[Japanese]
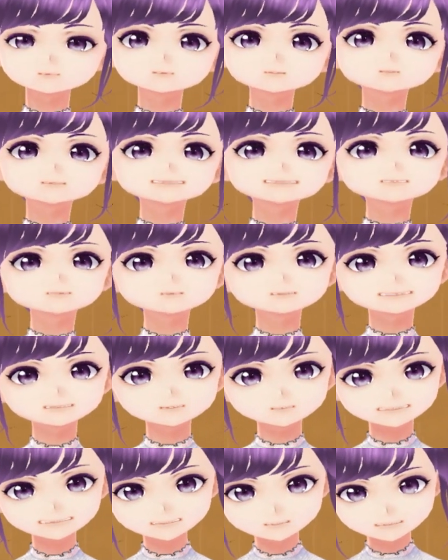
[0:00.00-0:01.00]
西
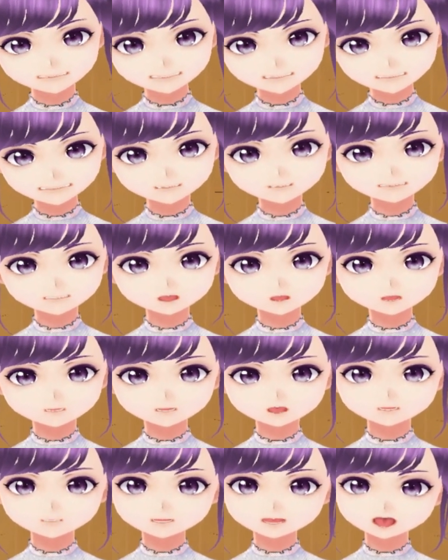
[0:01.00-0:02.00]
に重病
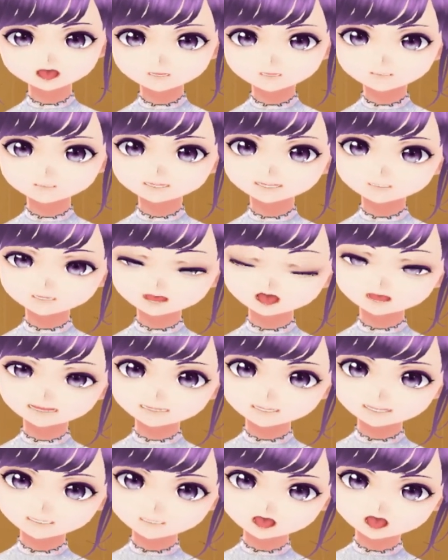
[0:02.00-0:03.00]
の患者がい
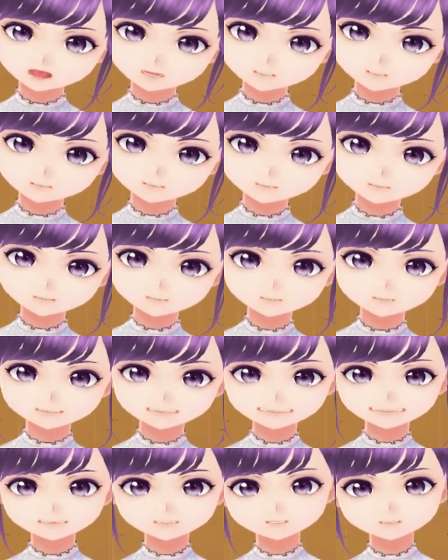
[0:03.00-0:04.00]
れ
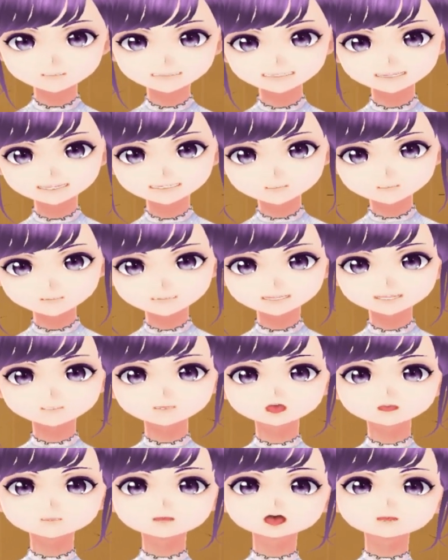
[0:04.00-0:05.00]
ば、って医者の
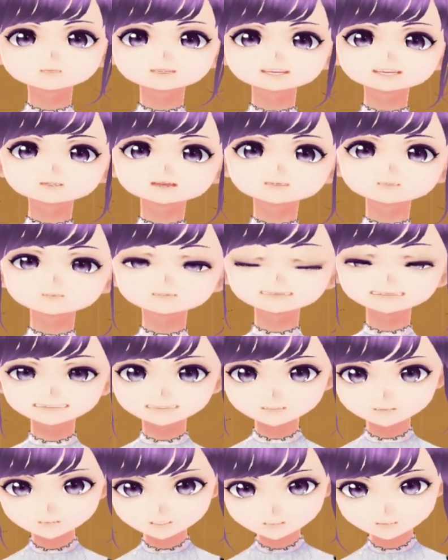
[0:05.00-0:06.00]
真似をし、
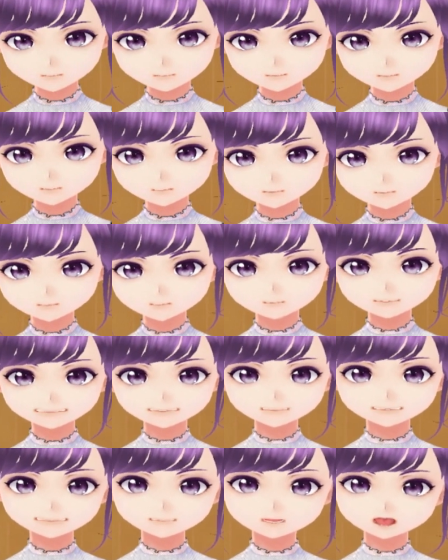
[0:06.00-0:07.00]

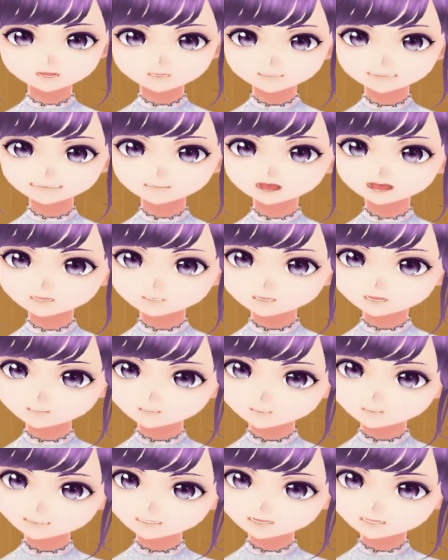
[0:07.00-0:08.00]
死神が
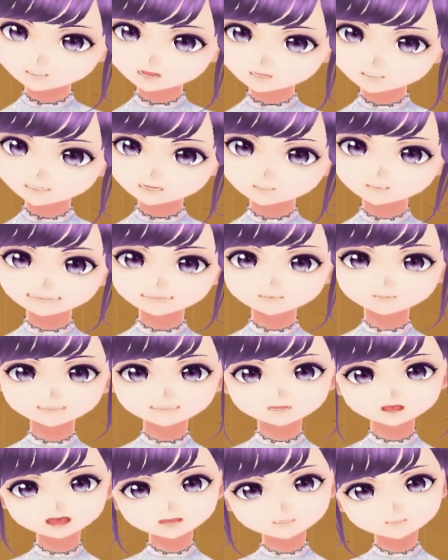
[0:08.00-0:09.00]
枕元に
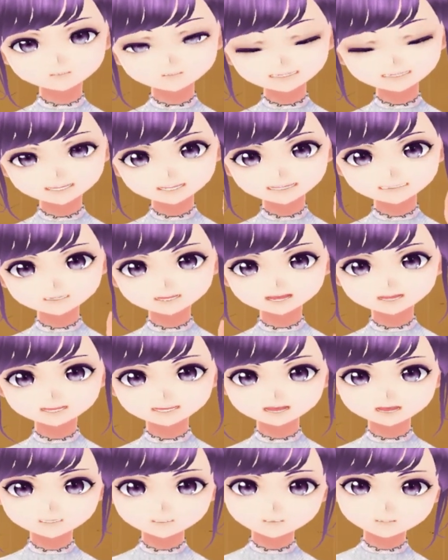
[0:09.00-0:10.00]
座っていた
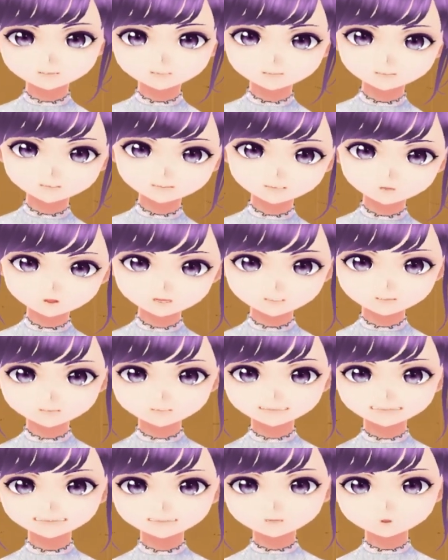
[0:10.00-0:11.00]
ら、お
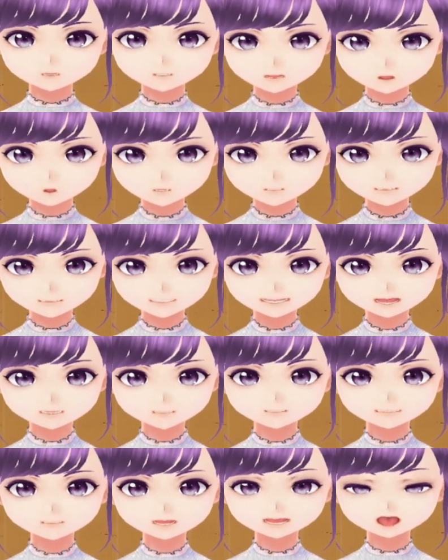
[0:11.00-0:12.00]
気の毒で
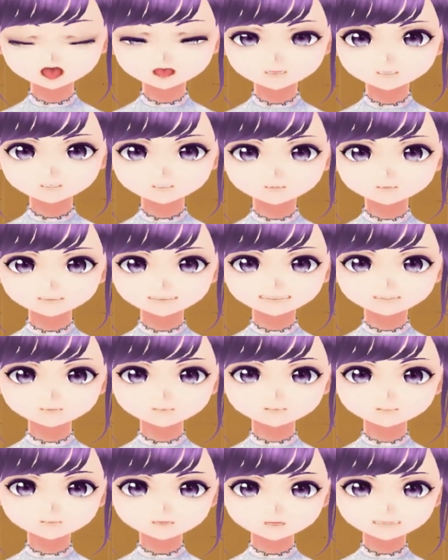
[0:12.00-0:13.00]
すが、
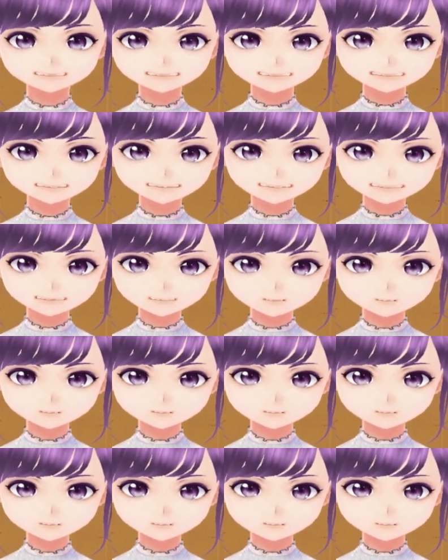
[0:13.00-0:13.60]
と言い、